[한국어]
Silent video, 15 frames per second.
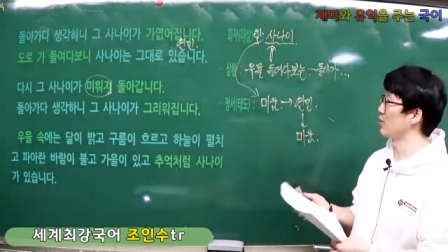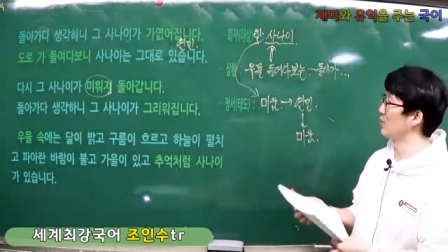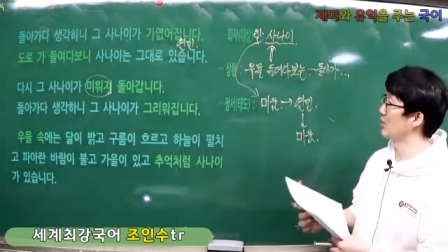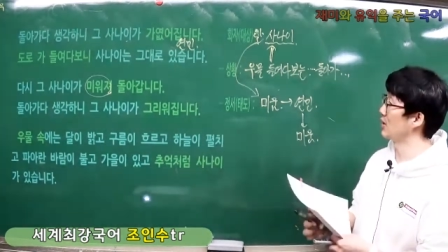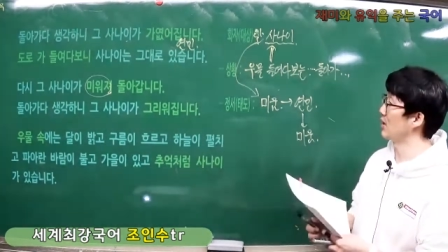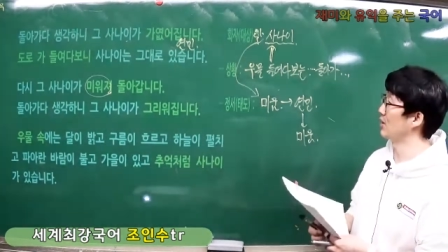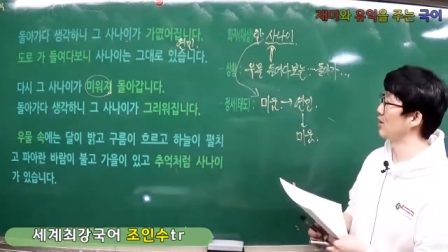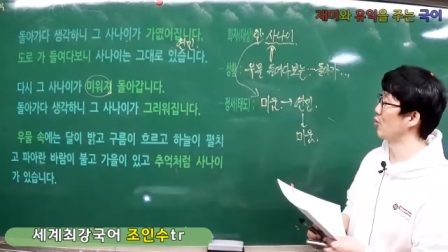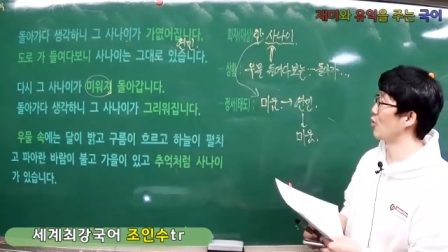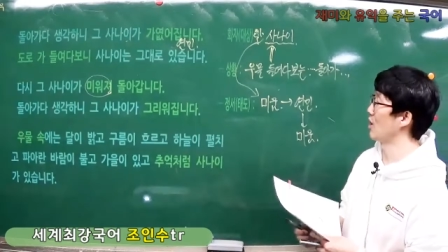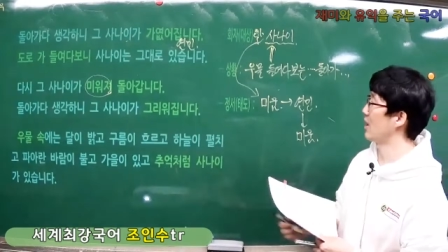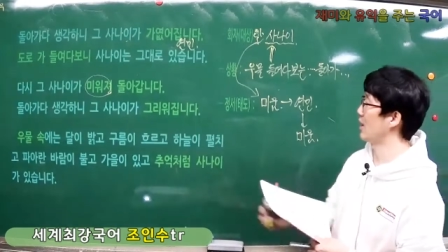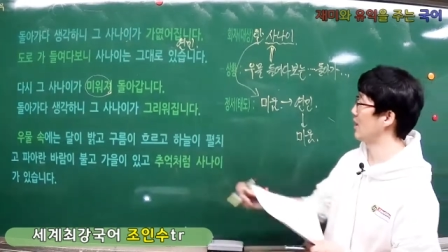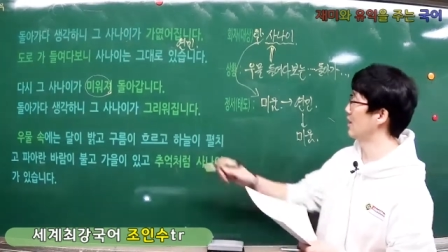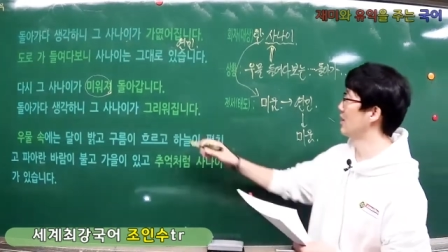이번엔 와
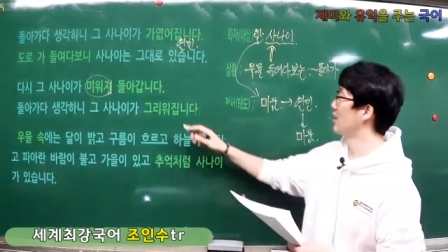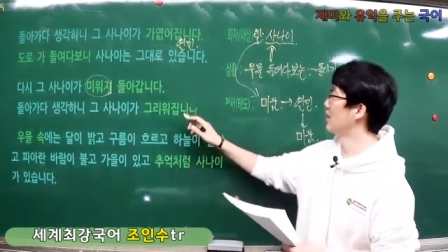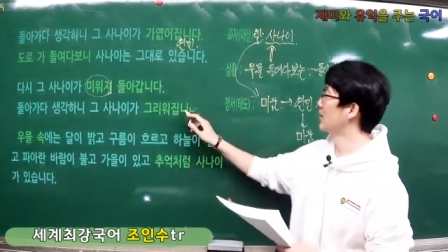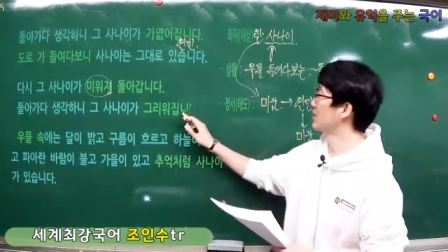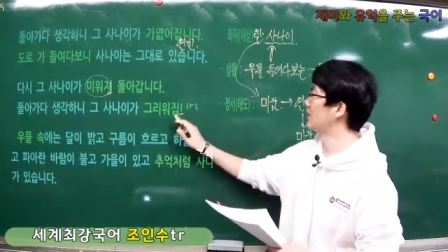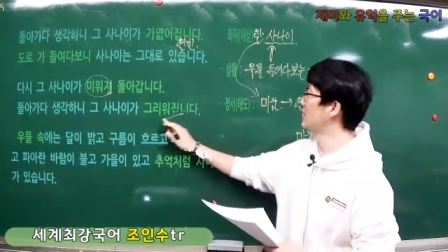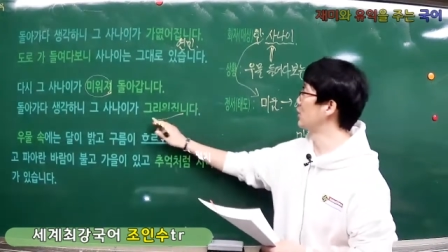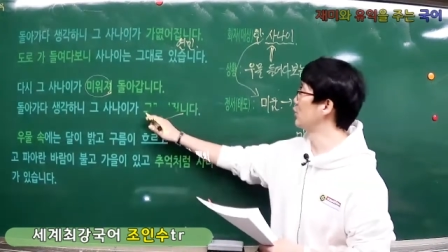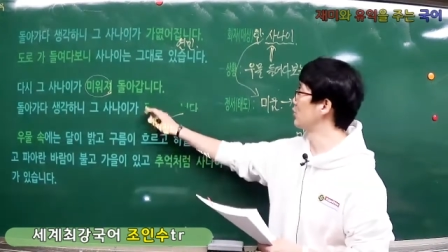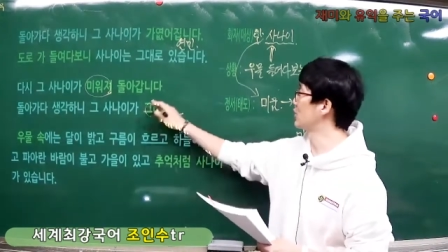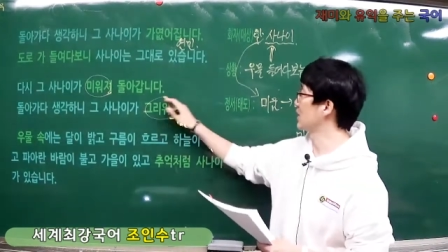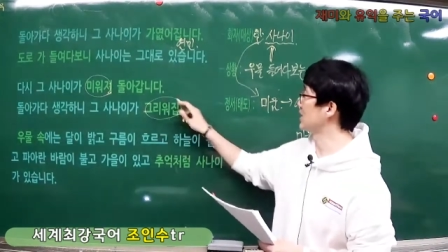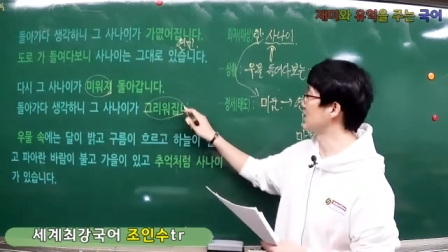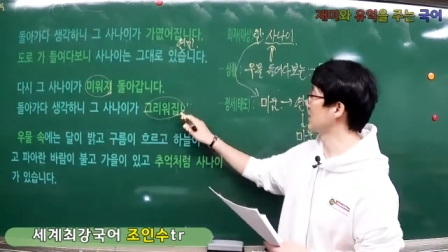그리움까지